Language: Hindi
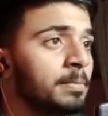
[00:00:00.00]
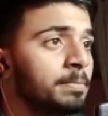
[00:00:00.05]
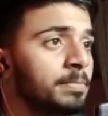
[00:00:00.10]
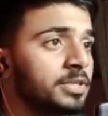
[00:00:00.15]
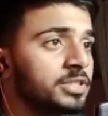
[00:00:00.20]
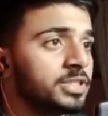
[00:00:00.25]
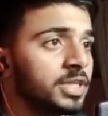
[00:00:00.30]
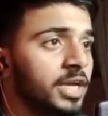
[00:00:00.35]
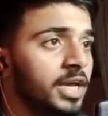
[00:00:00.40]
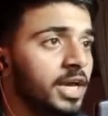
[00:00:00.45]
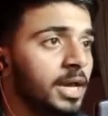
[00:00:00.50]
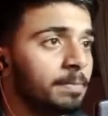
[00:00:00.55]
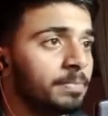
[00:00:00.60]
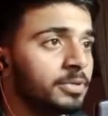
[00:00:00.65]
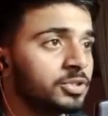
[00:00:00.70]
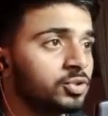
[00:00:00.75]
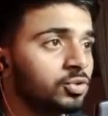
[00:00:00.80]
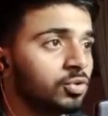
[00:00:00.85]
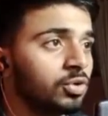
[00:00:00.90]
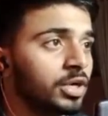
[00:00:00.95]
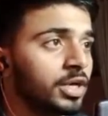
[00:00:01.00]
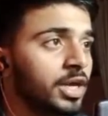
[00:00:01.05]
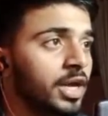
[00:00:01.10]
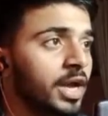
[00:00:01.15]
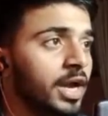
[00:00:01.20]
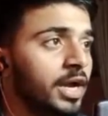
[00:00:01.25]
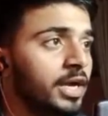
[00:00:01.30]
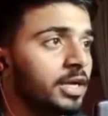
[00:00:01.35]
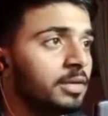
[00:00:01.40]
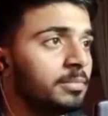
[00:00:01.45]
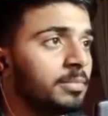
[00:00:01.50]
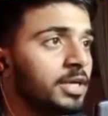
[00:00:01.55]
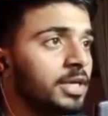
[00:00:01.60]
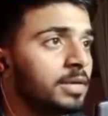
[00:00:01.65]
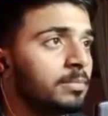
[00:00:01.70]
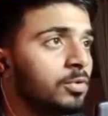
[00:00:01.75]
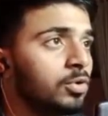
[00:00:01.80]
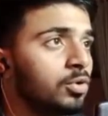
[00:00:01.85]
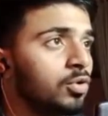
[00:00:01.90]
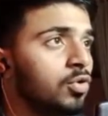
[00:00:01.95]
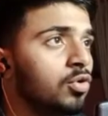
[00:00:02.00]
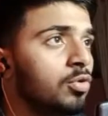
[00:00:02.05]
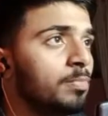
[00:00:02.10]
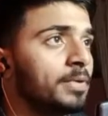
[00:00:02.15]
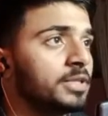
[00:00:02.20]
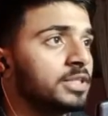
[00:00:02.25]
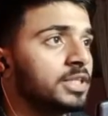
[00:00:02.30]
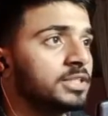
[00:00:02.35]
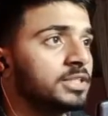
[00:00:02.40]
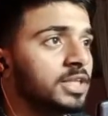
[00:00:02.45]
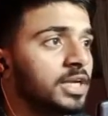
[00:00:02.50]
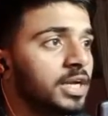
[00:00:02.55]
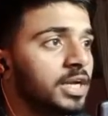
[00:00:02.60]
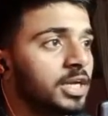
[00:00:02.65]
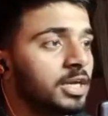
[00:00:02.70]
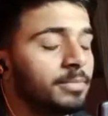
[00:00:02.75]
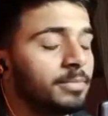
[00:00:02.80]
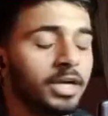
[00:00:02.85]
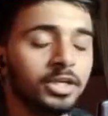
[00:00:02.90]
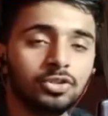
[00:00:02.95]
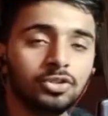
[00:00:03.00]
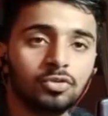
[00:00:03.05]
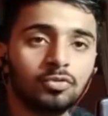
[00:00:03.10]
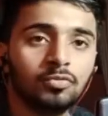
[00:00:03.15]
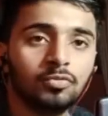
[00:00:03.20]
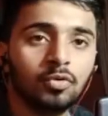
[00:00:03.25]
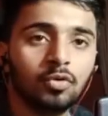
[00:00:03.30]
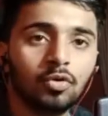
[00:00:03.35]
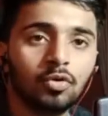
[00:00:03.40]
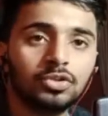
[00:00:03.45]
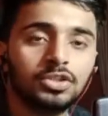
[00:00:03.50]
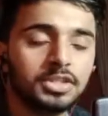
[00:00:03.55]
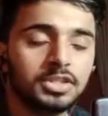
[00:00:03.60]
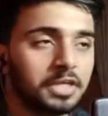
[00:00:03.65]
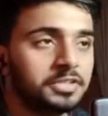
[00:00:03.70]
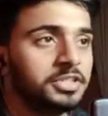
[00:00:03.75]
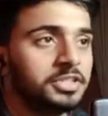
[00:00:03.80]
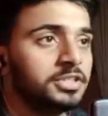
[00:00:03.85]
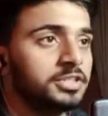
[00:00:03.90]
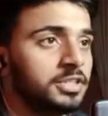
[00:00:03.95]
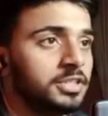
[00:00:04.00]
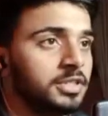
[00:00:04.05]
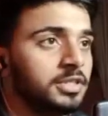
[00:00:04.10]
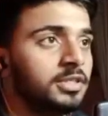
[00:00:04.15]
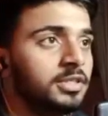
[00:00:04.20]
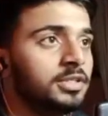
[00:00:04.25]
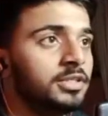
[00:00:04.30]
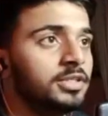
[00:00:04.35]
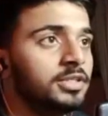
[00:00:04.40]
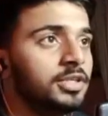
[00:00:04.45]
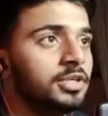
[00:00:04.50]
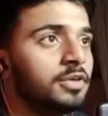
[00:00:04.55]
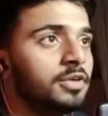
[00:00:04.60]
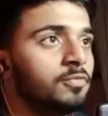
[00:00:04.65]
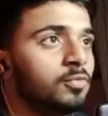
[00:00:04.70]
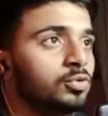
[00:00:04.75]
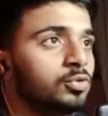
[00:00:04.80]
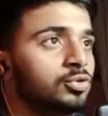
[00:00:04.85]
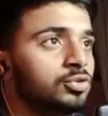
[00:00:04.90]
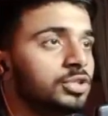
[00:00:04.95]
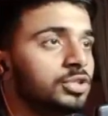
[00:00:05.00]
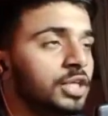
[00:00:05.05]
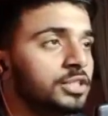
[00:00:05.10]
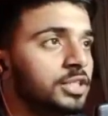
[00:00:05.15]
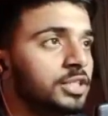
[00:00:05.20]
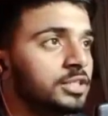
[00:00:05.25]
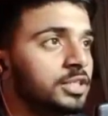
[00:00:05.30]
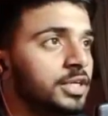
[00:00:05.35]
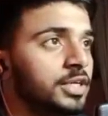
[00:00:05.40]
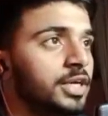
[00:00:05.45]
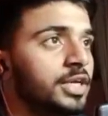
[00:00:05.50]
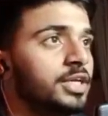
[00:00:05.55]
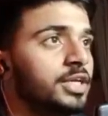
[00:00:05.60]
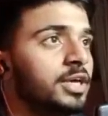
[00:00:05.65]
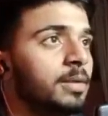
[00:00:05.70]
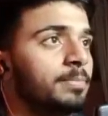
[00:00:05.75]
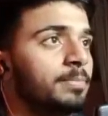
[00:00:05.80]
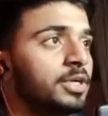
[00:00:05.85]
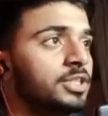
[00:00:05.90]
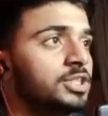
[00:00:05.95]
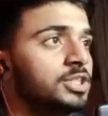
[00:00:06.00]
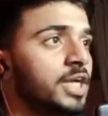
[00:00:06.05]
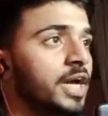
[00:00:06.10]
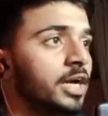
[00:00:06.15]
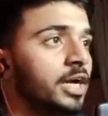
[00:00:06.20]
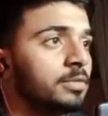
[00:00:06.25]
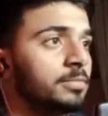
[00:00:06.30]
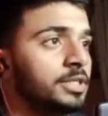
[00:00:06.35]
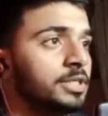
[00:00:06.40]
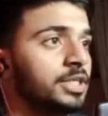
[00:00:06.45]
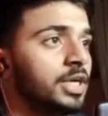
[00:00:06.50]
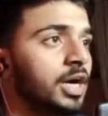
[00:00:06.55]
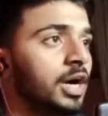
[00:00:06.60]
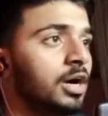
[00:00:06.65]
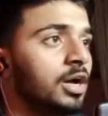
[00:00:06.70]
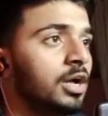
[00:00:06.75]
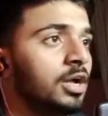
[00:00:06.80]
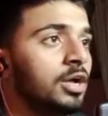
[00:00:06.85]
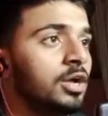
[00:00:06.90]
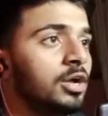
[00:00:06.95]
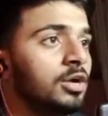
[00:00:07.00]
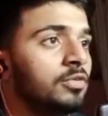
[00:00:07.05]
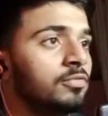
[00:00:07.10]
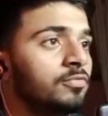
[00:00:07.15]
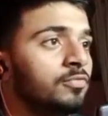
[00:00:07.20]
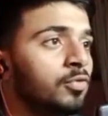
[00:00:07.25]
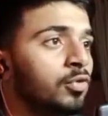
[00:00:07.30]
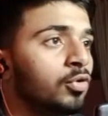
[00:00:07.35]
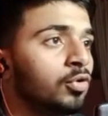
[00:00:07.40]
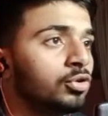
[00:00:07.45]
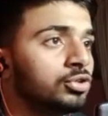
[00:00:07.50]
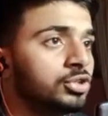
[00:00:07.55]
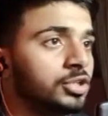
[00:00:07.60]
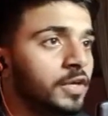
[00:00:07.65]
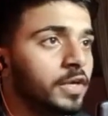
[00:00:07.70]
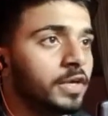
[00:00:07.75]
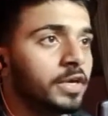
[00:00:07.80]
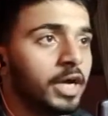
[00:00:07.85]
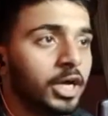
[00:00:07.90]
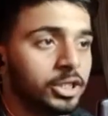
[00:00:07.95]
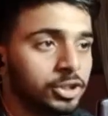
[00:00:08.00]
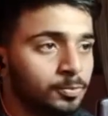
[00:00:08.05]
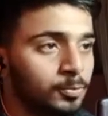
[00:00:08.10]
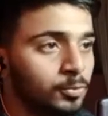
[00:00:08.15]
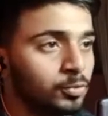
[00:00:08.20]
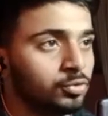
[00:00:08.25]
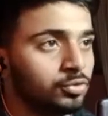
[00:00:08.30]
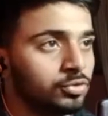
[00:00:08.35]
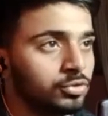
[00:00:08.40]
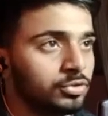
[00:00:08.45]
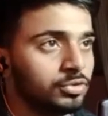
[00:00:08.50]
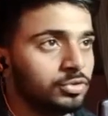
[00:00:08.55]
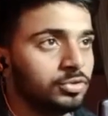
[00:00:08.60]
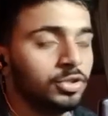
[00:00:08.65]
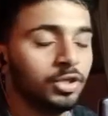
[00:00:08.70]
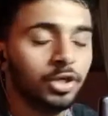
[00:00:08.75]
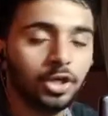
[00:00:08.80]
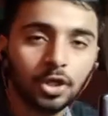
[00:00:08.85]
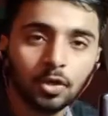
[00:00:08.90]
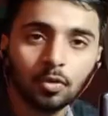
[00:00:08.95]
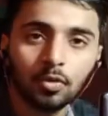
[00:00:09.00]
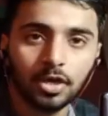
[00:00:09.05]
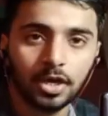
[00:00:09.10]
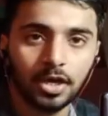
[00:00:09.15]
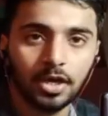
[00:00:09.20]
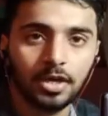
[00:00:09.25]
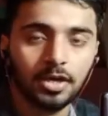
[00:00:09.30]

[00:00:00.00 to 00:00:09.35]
पिछले एपिसोड के एंड में ही हम लोगों को पता चला कि भाई जो वो चाचे थे ठीक है वो जो चाचा था यानी कि अपना जैक भैया वो थे राजपूत क्योंकि